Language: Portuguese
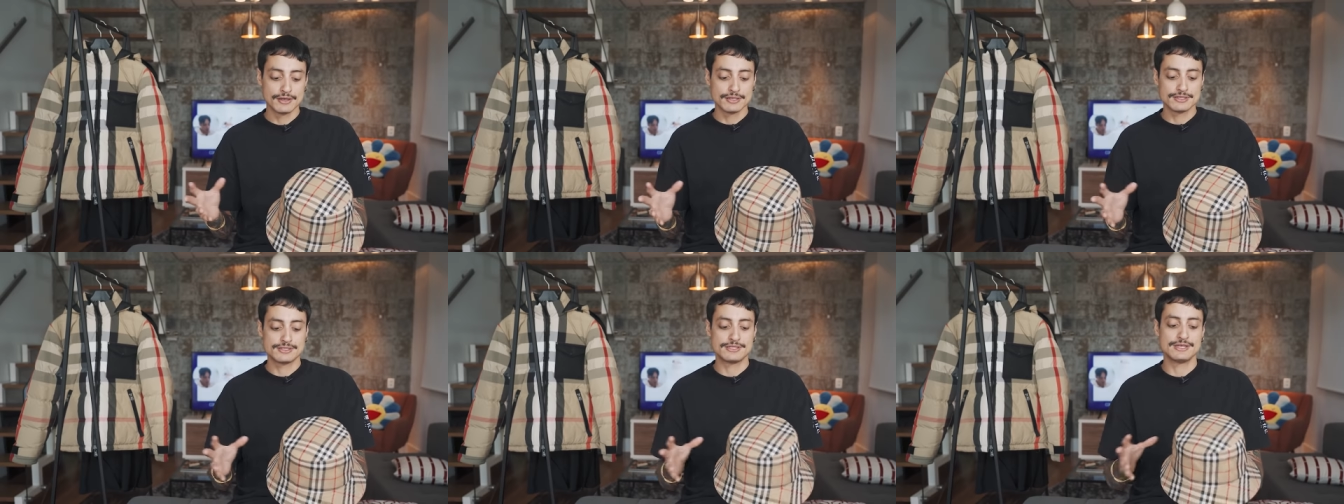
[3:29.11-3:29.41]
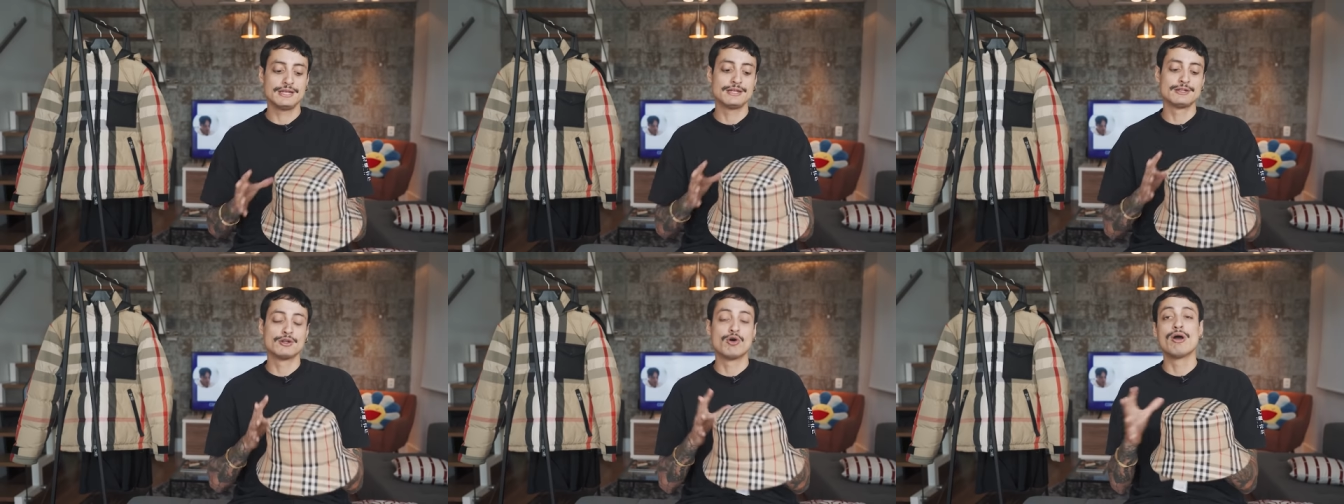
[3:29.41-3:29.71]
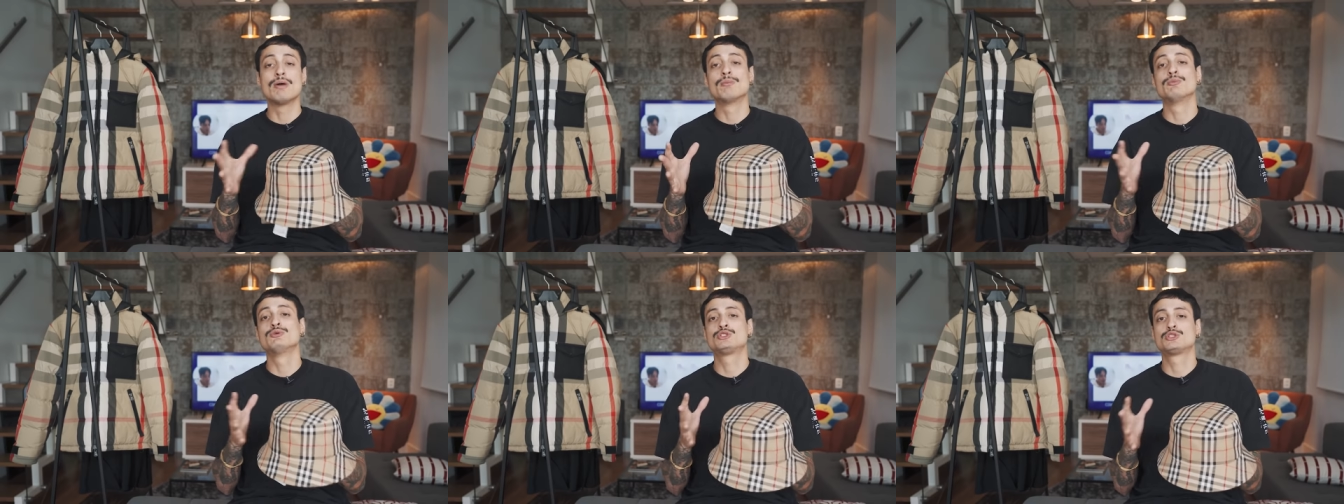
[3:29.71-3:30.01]
se ele não
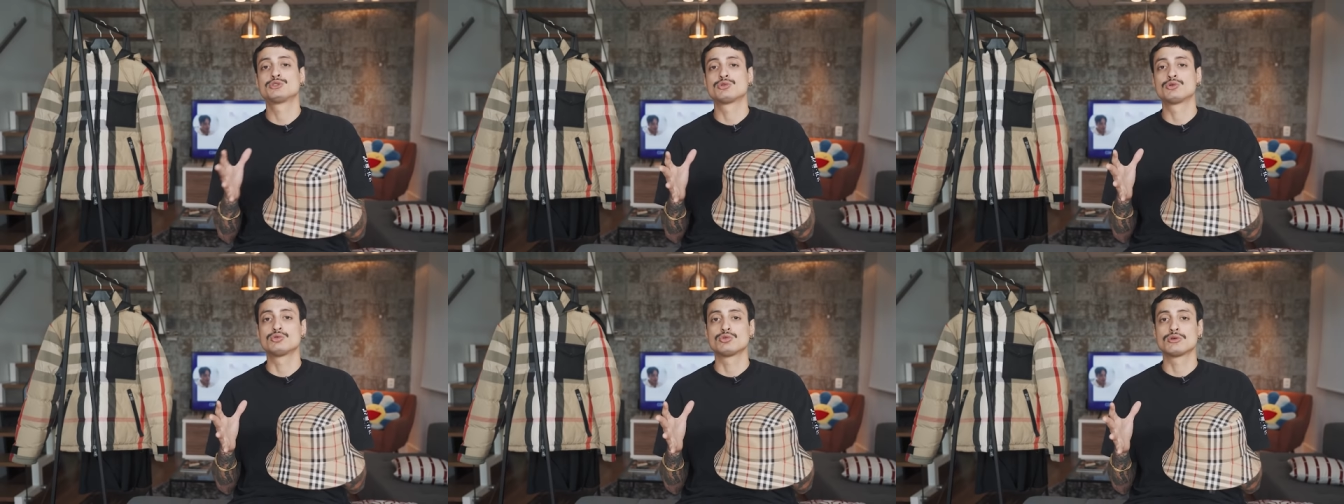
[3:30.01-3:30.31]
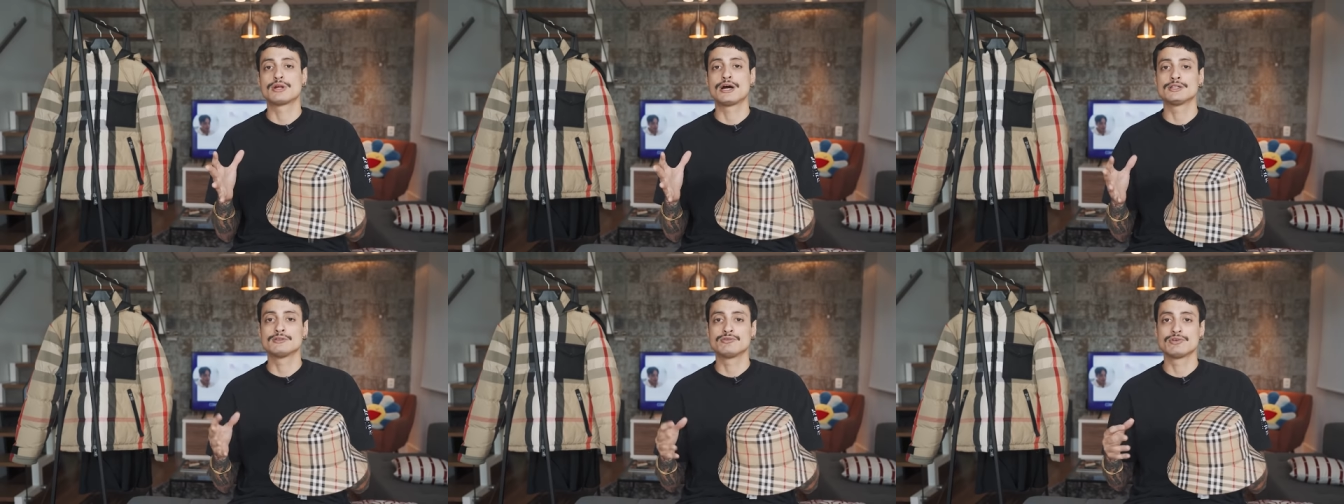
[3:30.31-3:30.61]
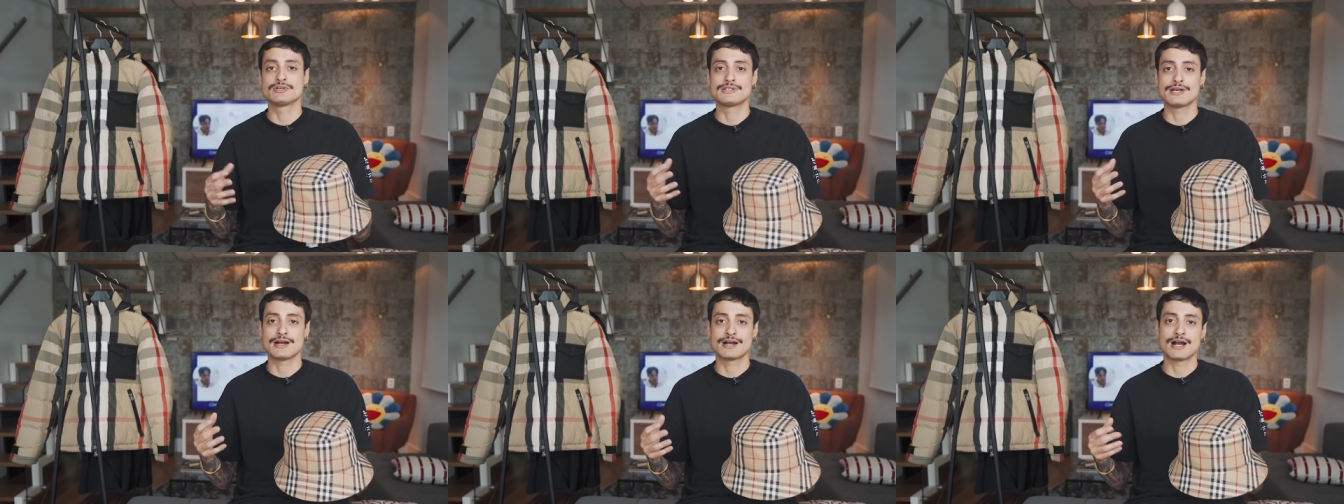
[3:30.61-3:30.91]
é muito estruturado,
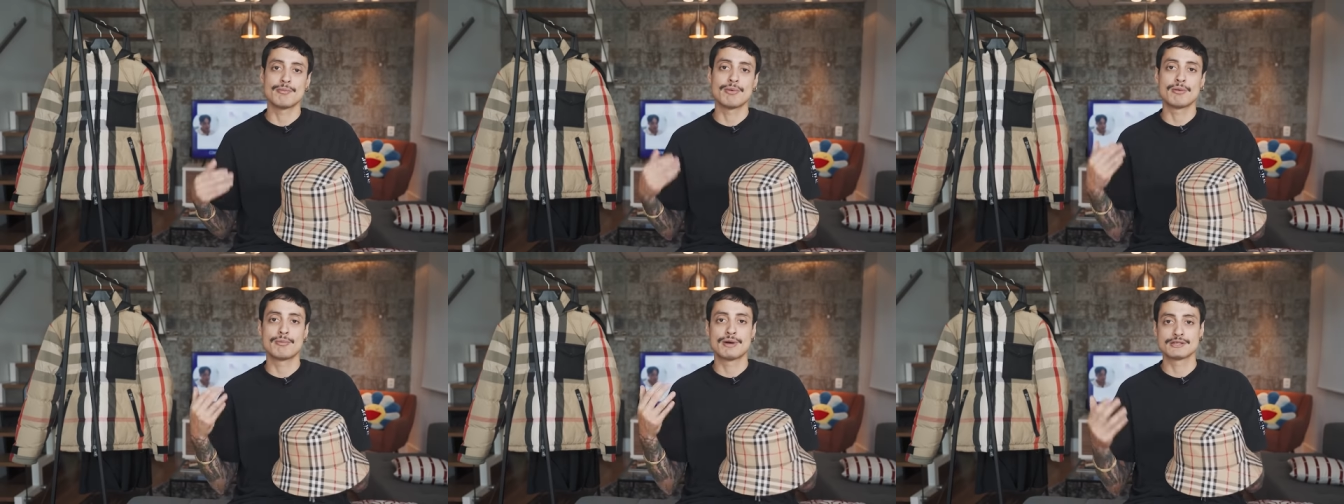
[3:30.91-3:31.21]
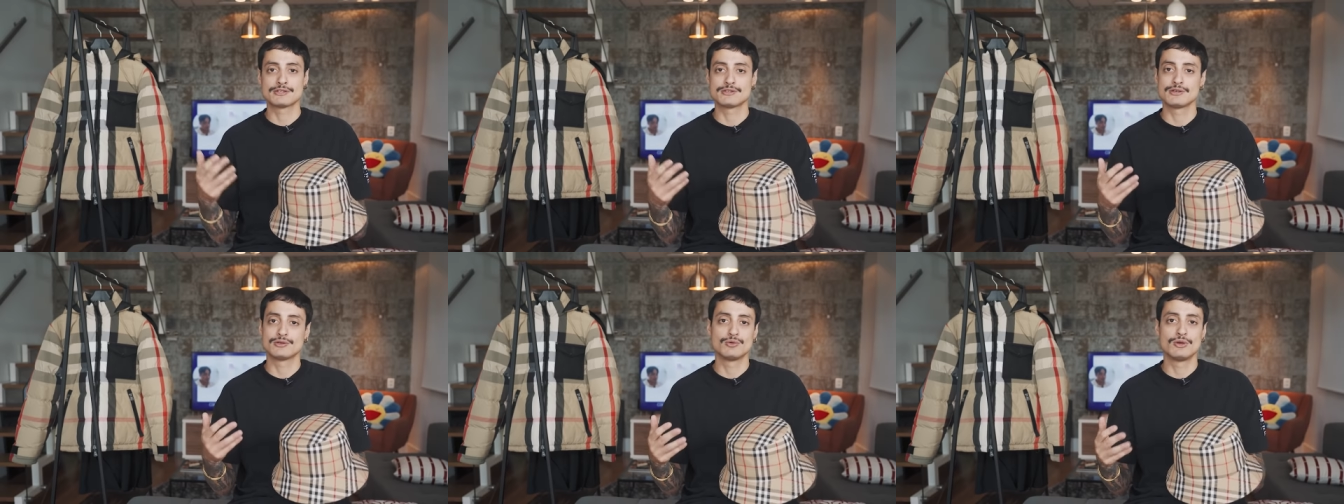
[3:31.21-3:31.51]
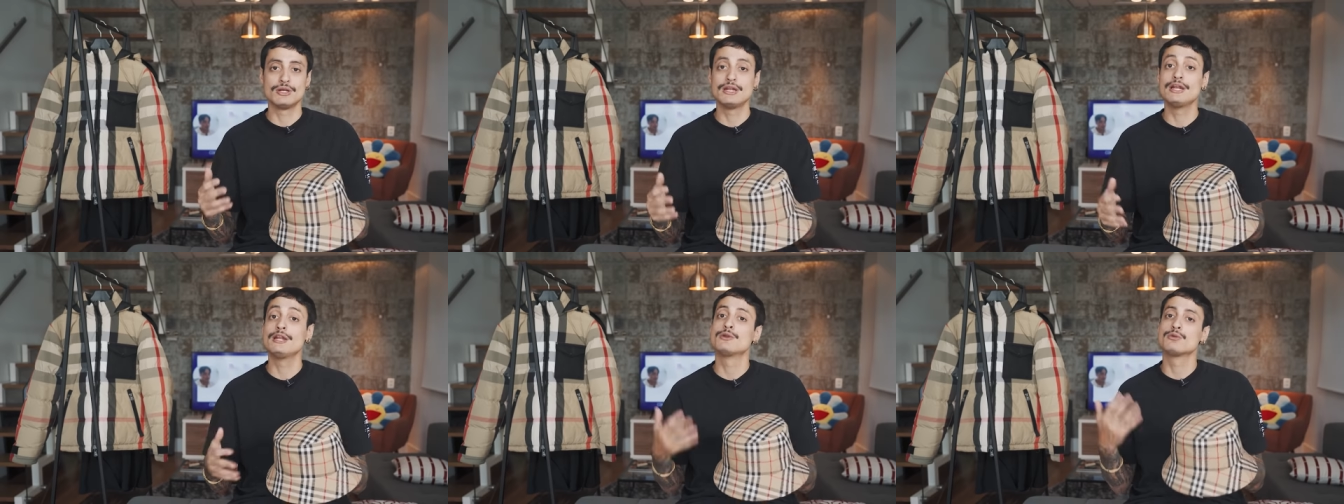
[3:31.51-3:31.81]
você acaba amassando
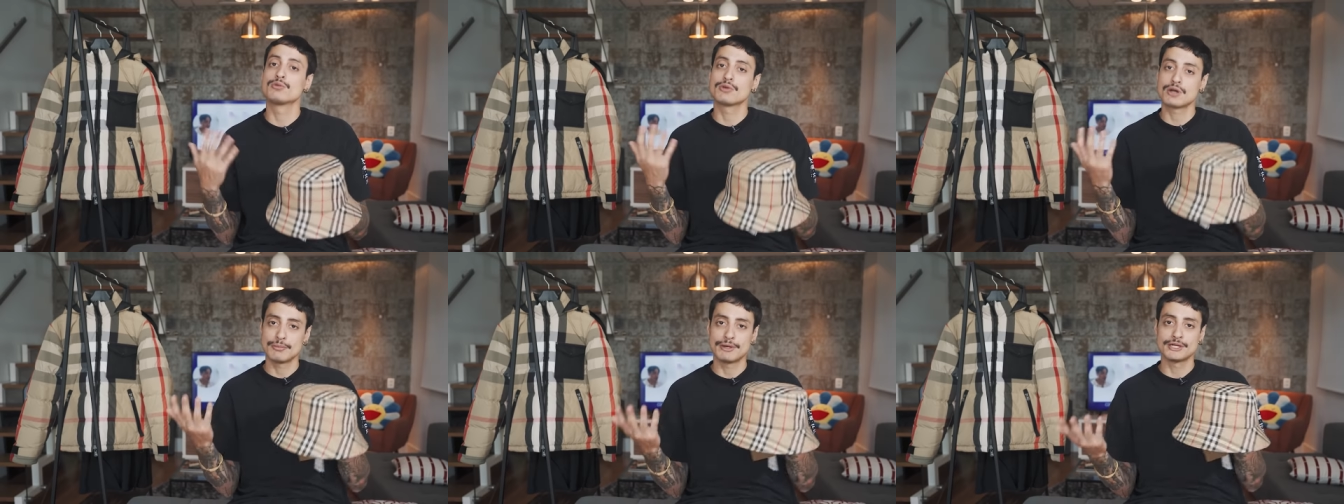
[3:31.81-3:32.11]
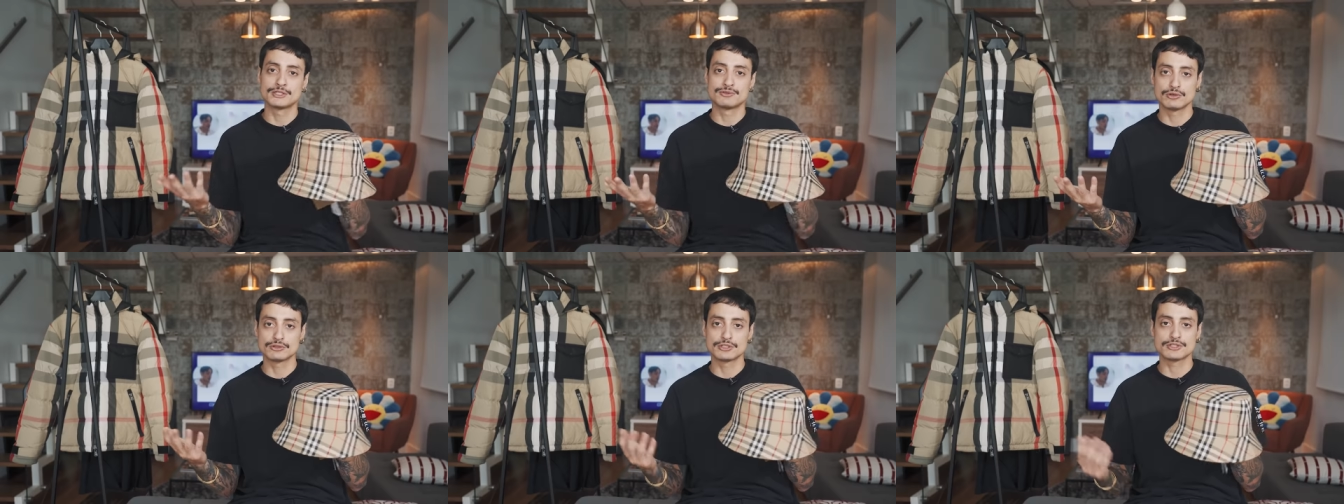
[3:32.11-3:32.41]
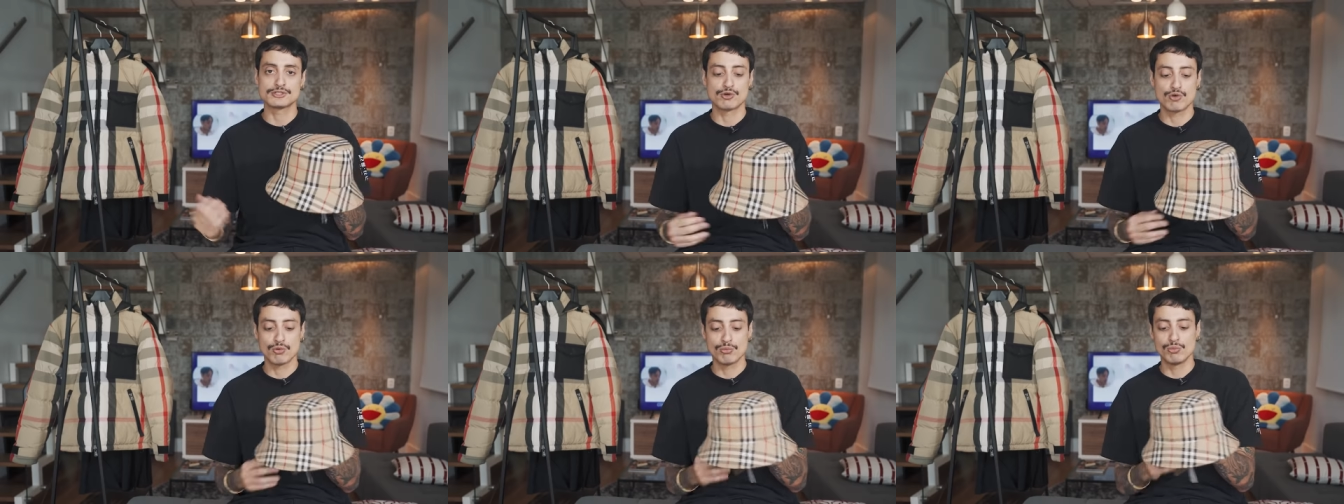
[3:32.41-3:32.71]
ele, ele nunca mais volta a
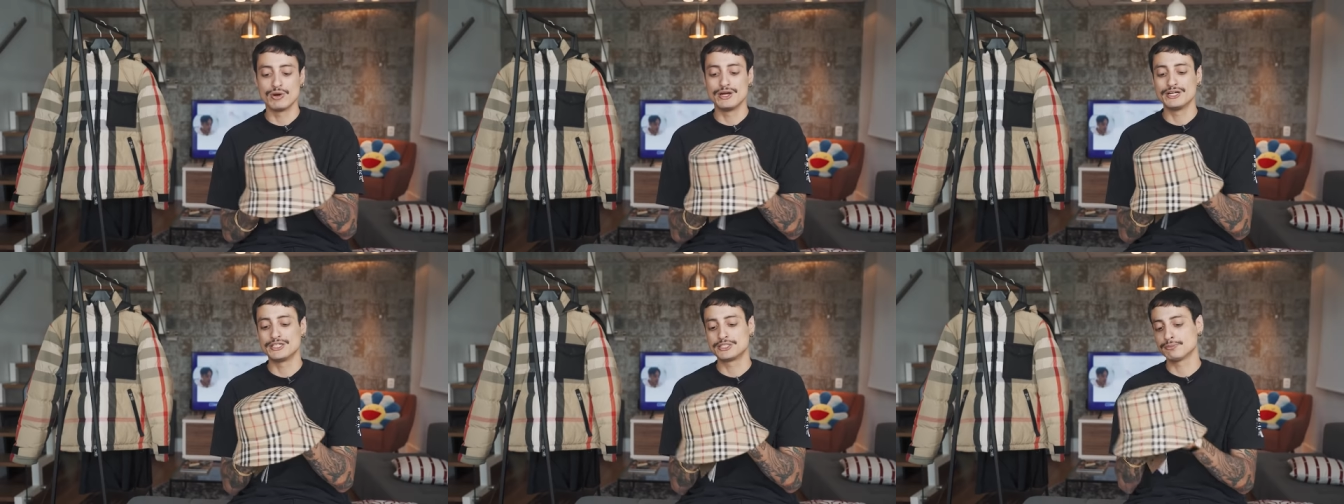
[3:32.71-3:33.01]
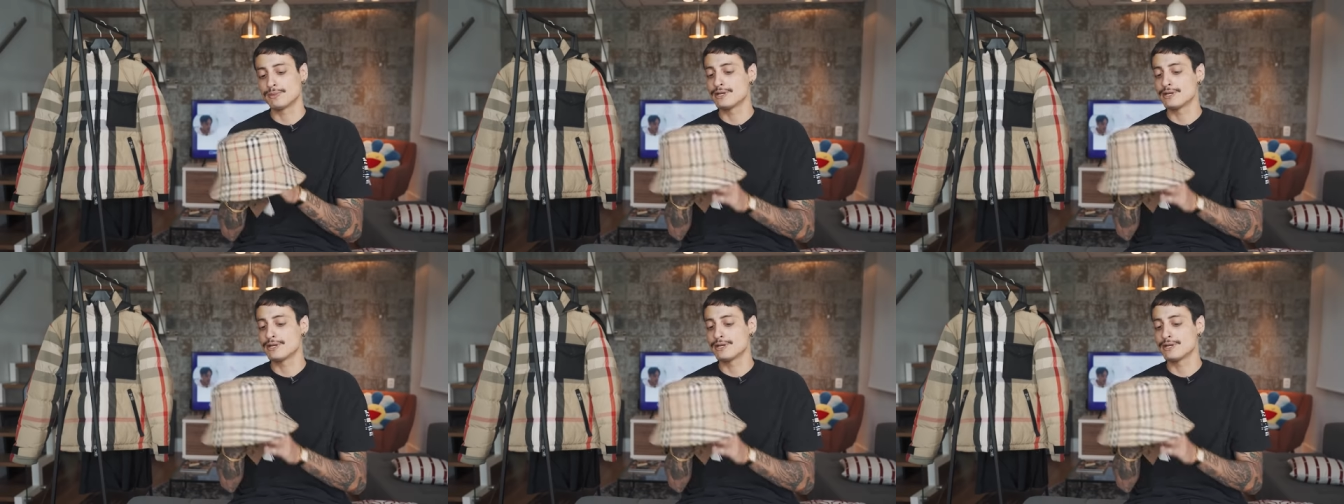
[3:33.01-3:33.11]
ser como antes.